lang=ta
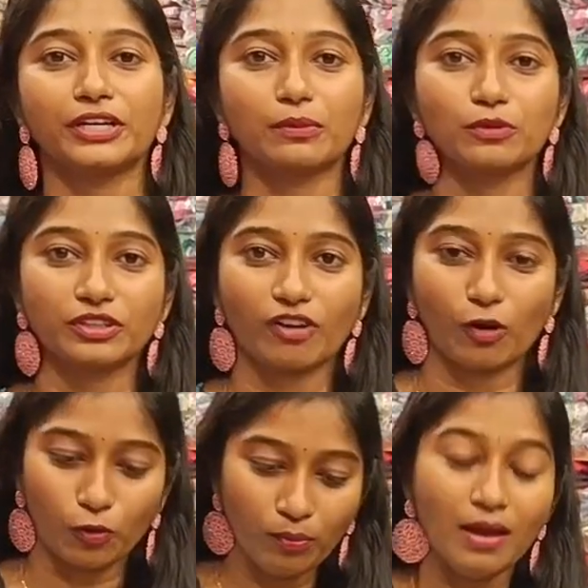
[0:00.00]
எடுக்கும்போது
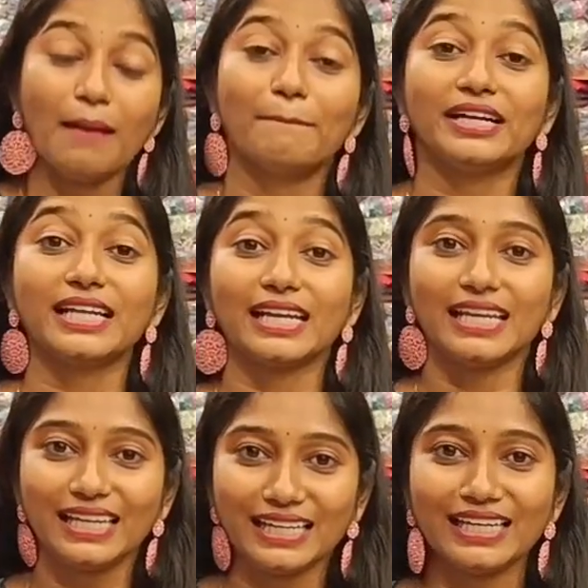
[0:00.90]
ஆகும் பட்
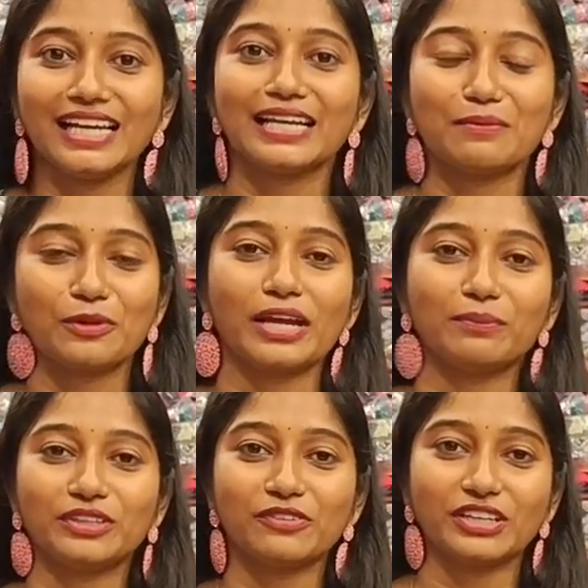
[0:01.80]
இங்கே நம்மளோட
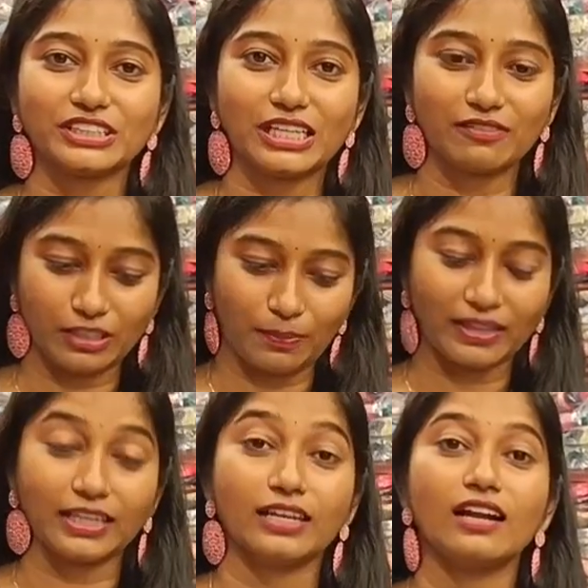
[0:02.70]
எம் த்ரீ ஃபேஷனில் வந்து
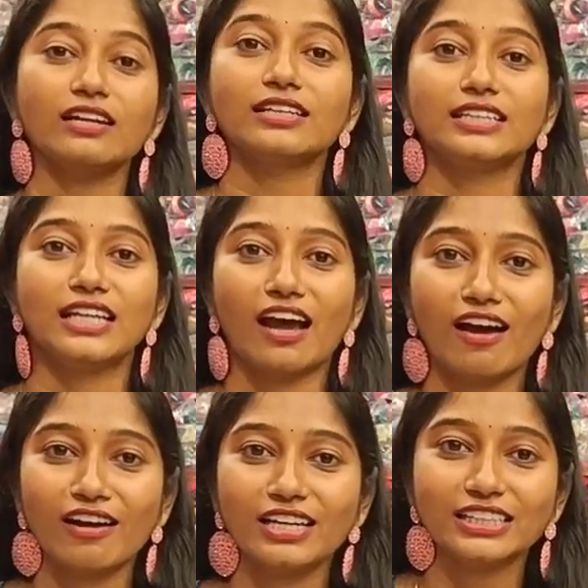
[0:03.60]
பார்த்திங்கன்னா
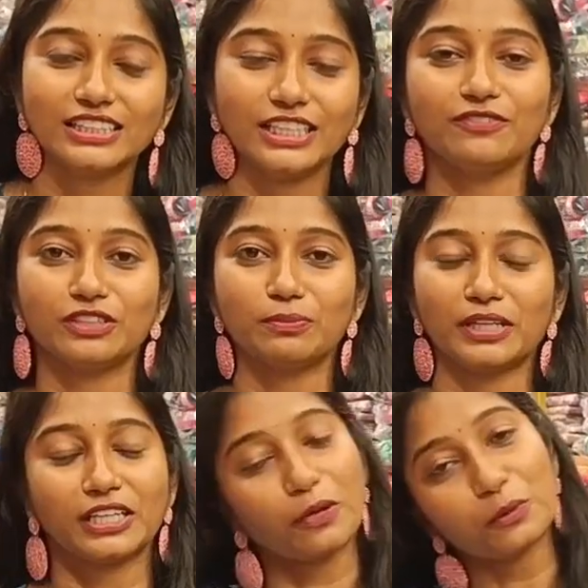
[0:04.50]
நாலு ஜீன் வந்து
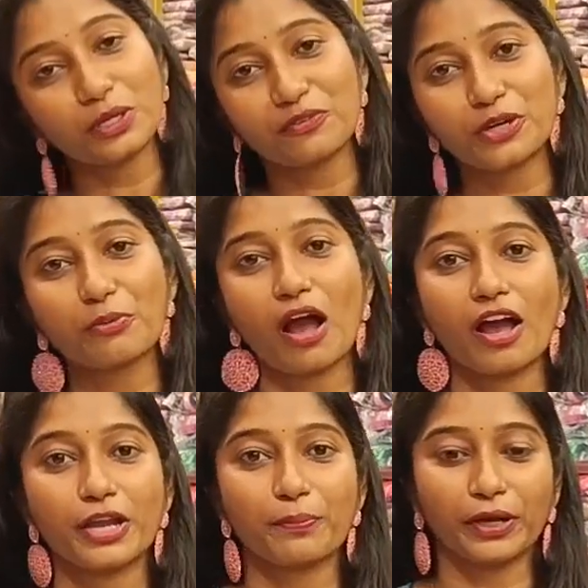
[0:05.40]
பார்த்திங்கன்னா உங்களுக்கு வெறும்
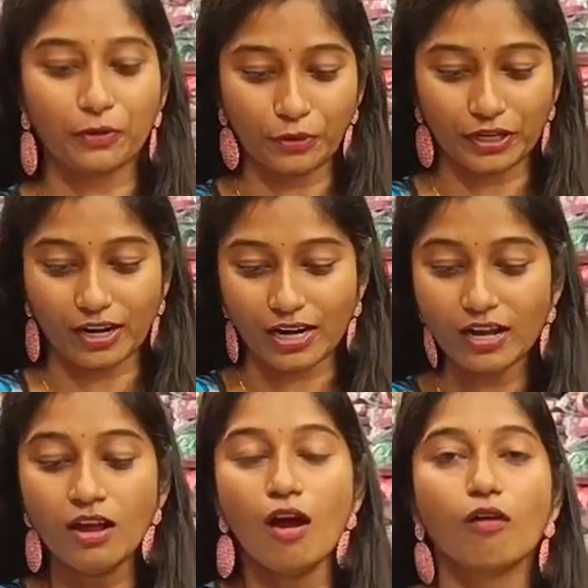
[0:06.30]
ரூபாய்க்கு கொடுக்குறாங்க
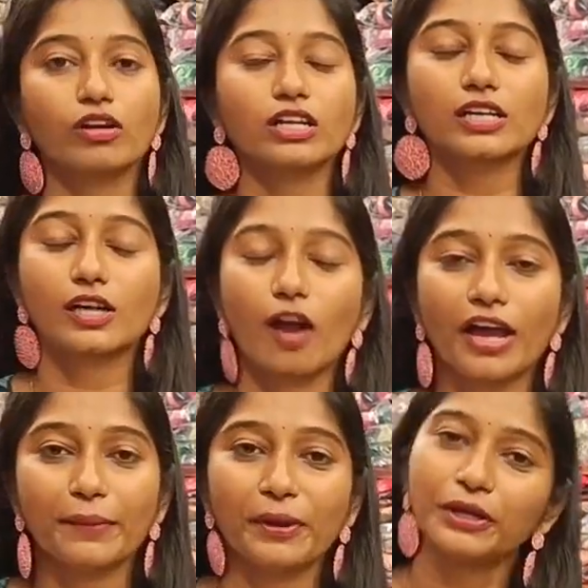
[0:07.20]
உங்களுக்கு
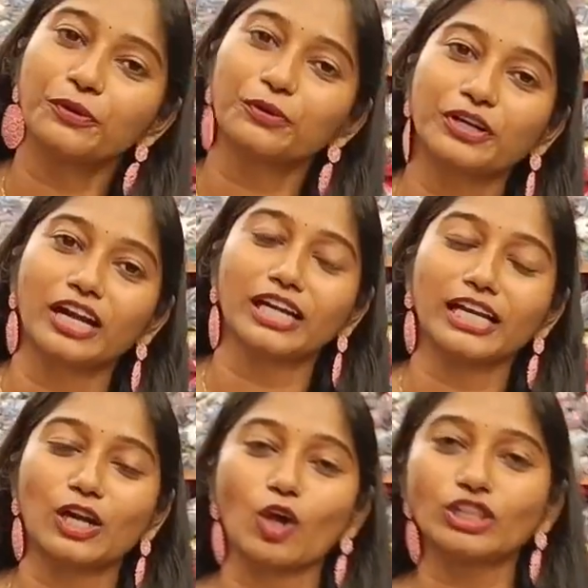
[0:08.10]
ஆயிரம் ரூபாய்க்கு கொடுக்குறாங்களே
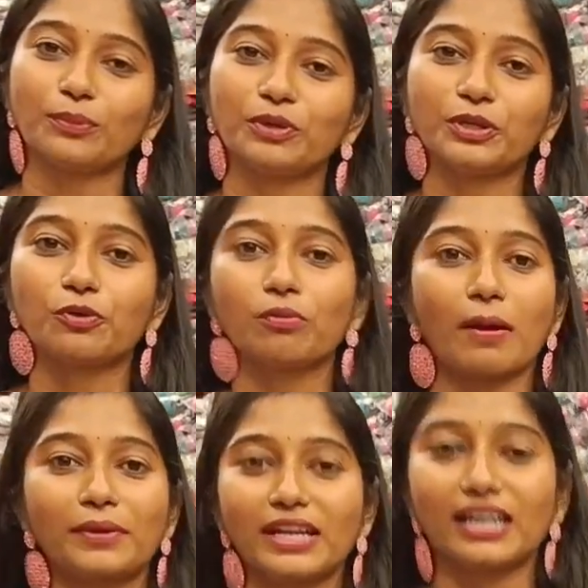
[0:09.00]
கிளாத் எப்படி இருக்கும்
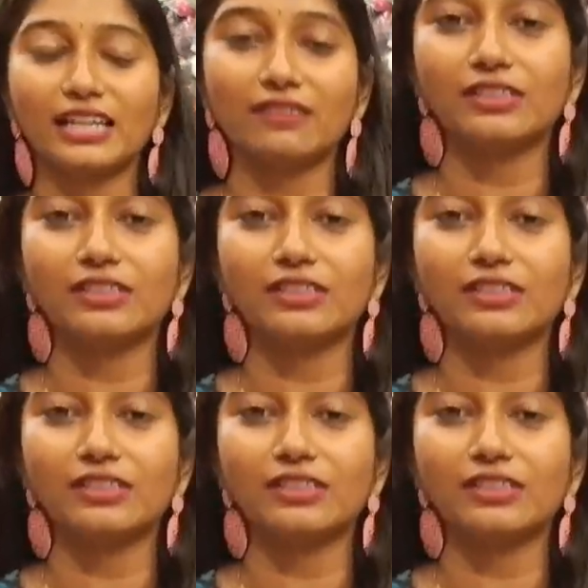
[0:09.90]
அப்படியெல்லாம் நீங்கள்